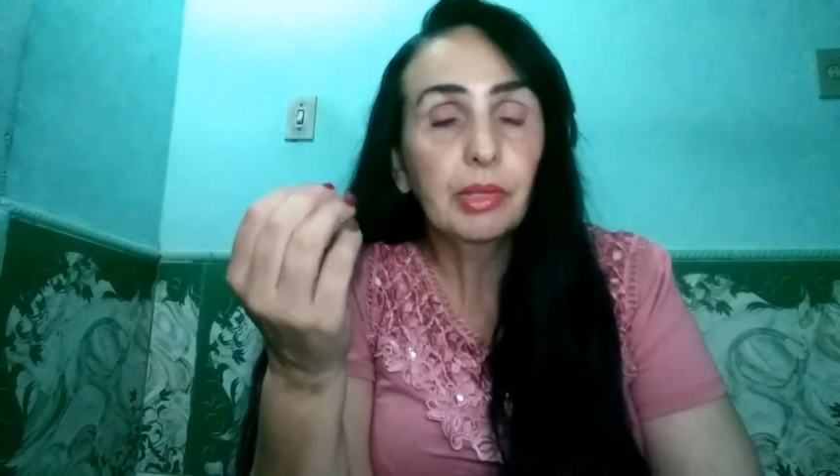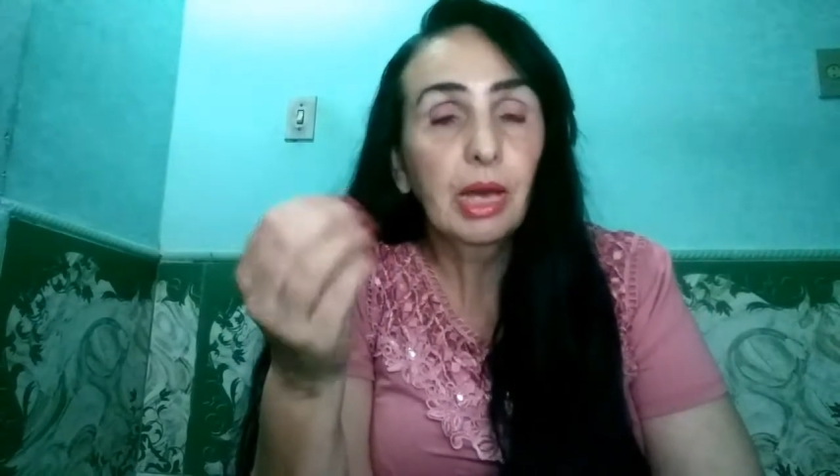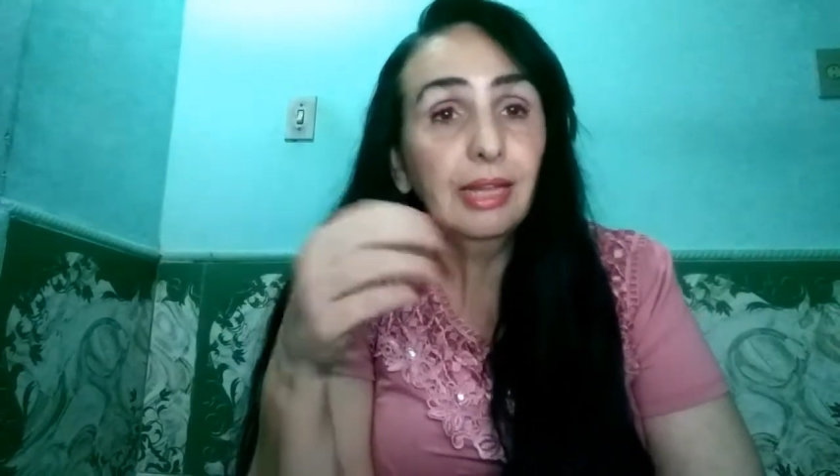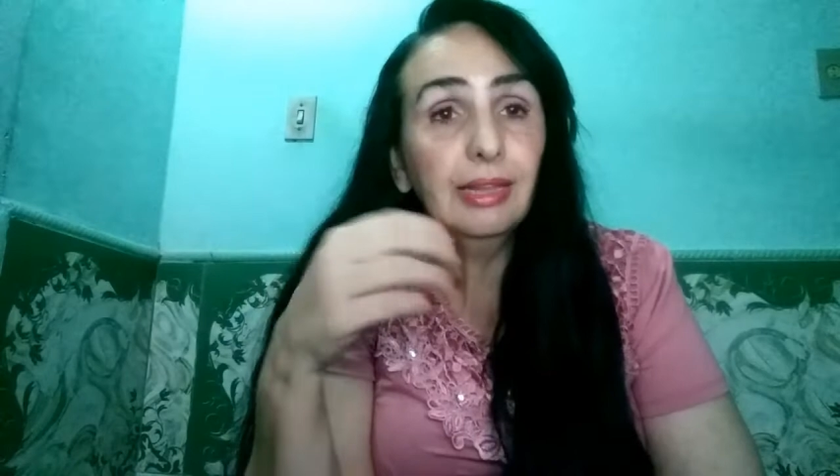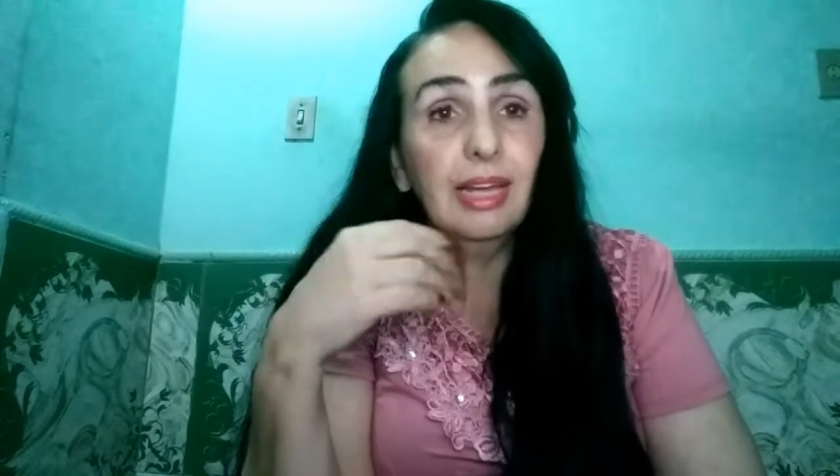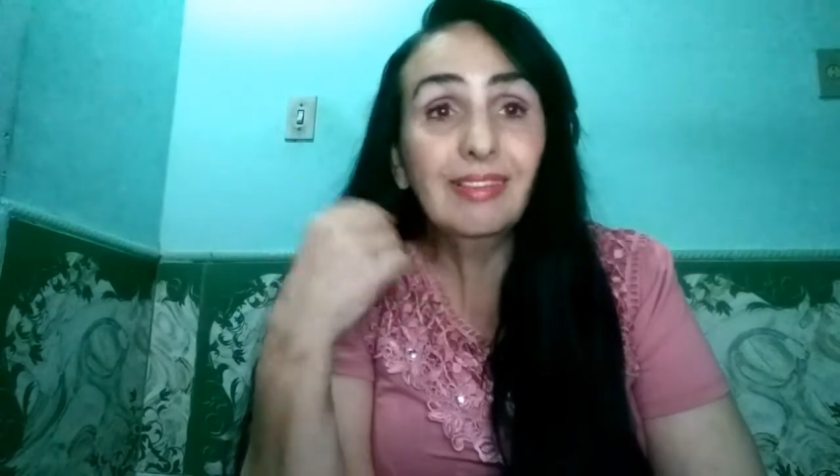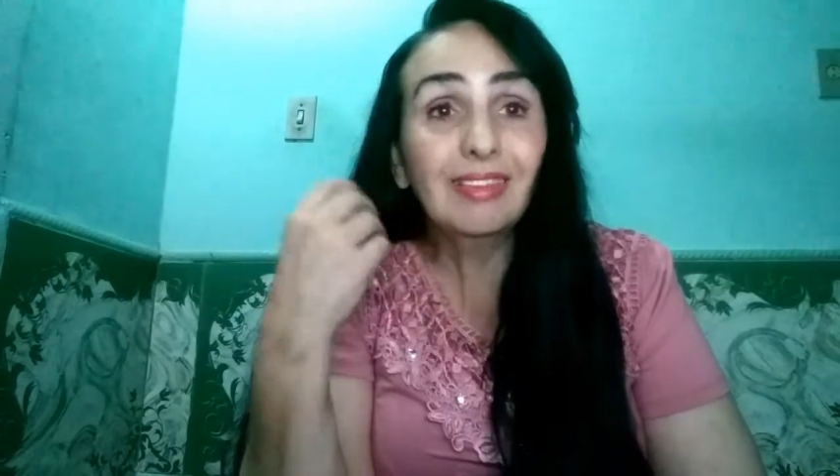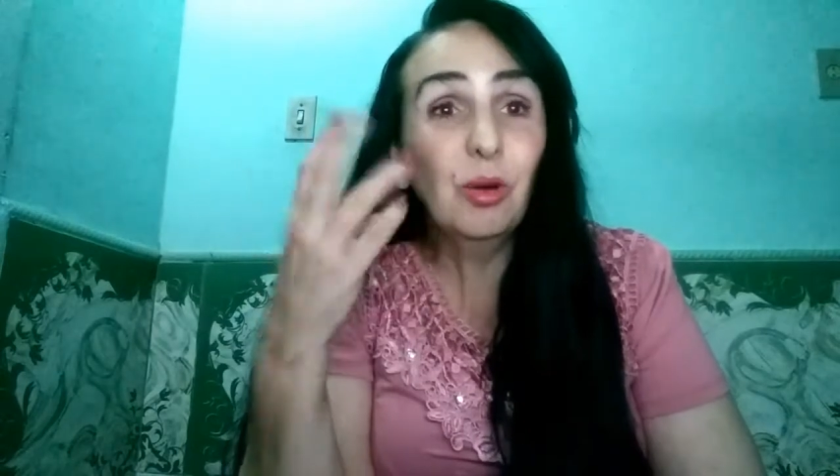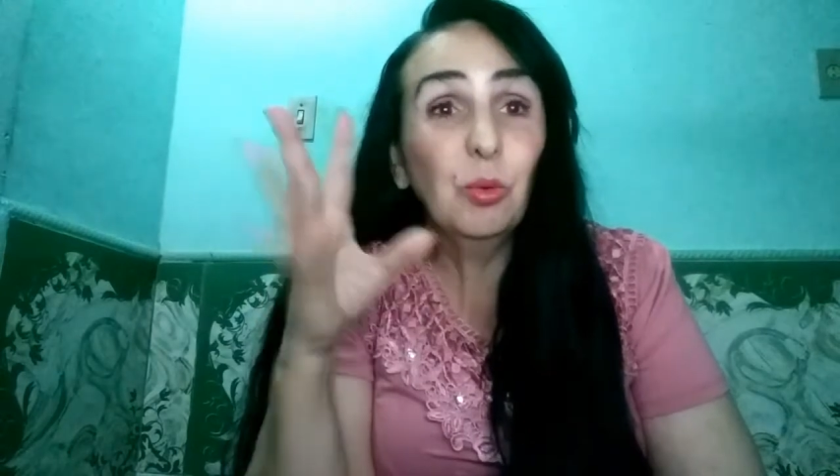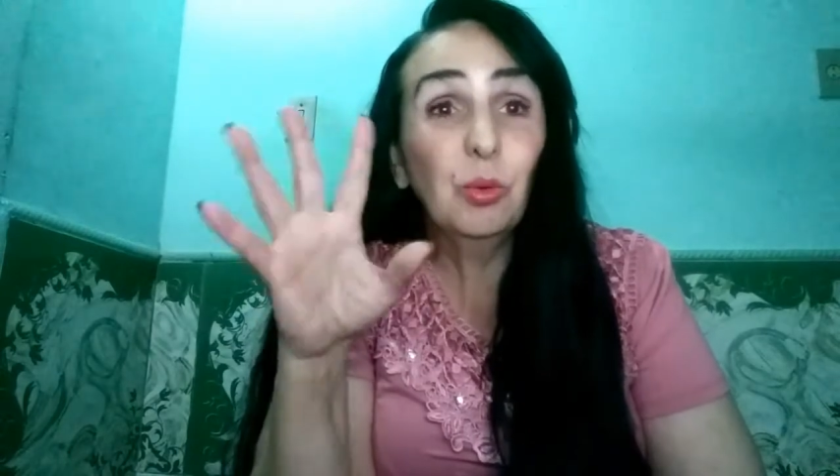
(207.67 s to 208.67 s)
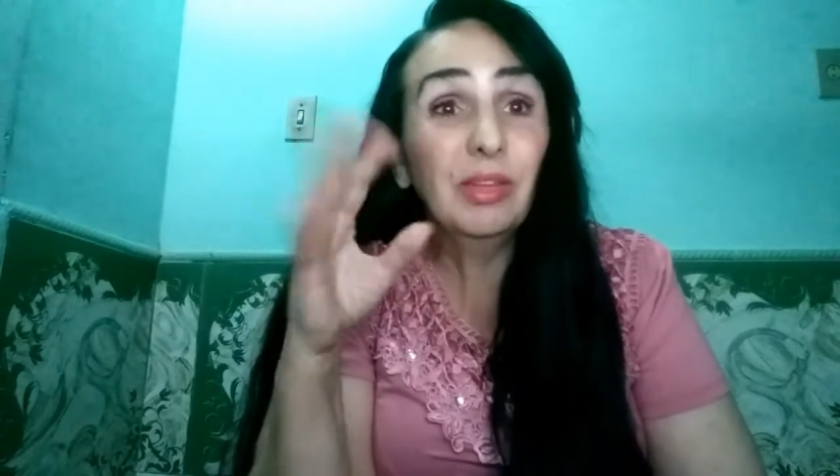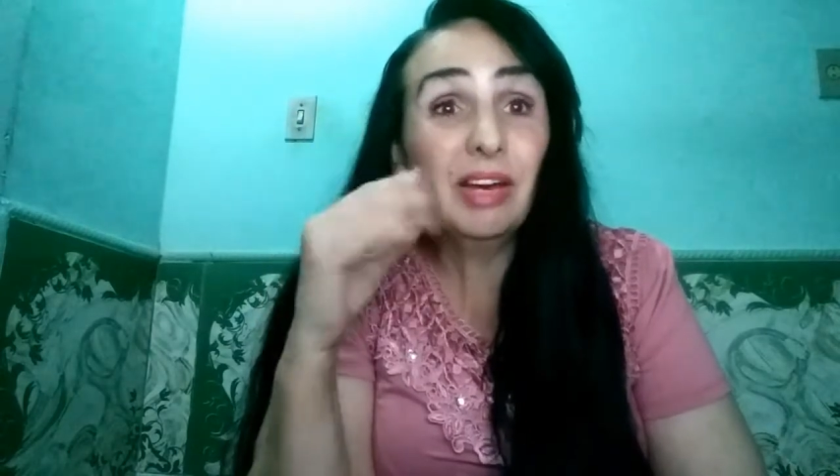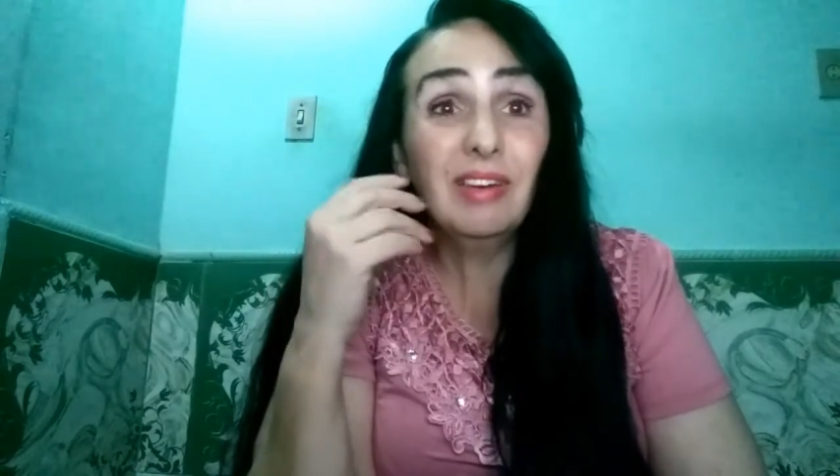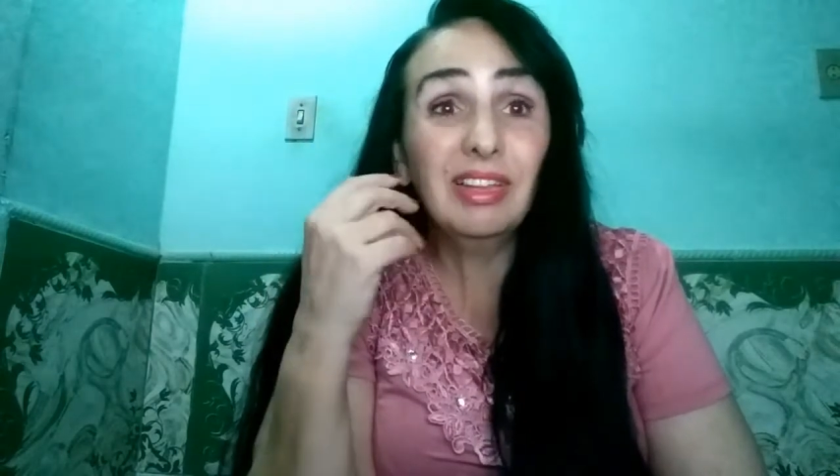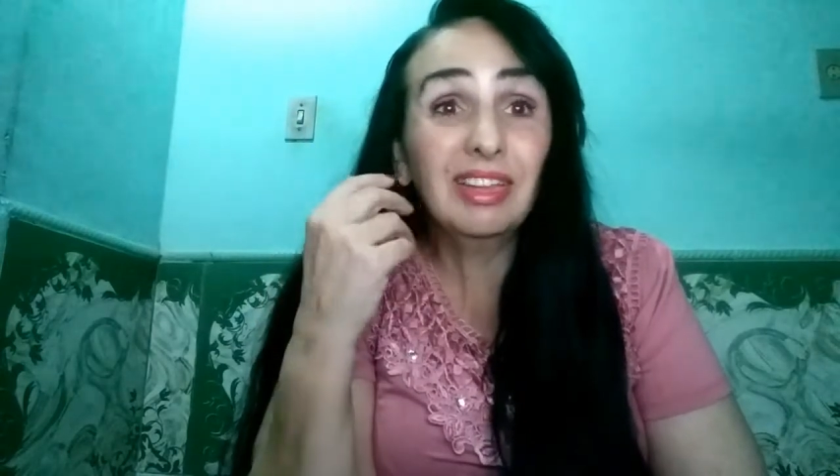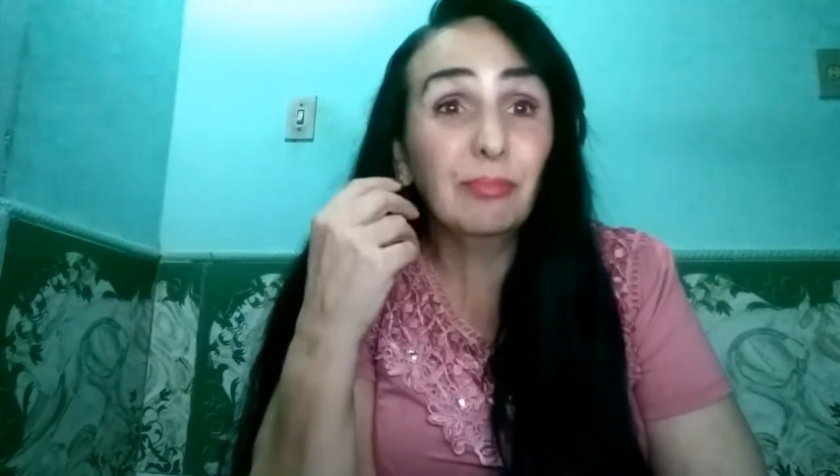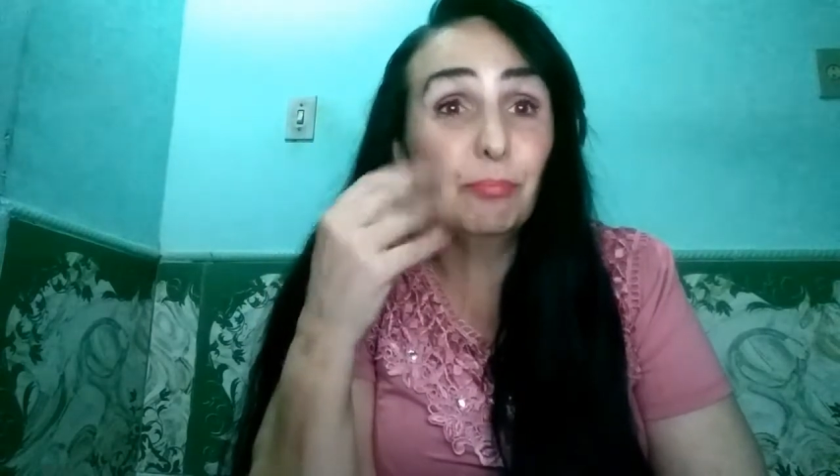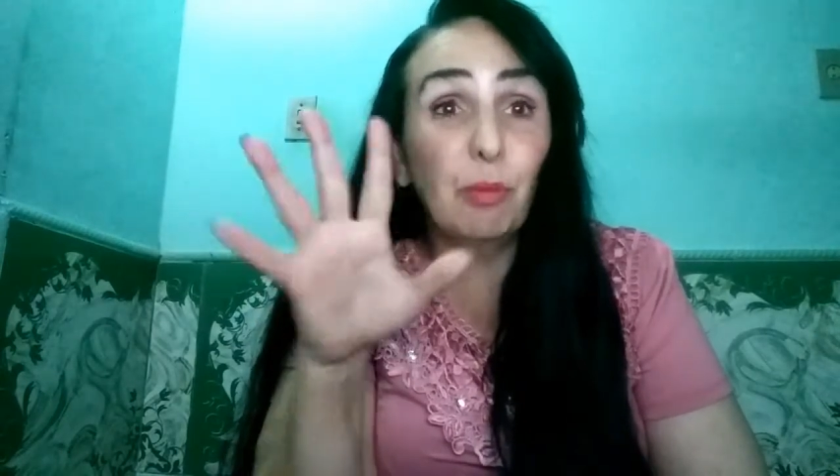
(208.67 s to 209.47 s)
Até então eu não dava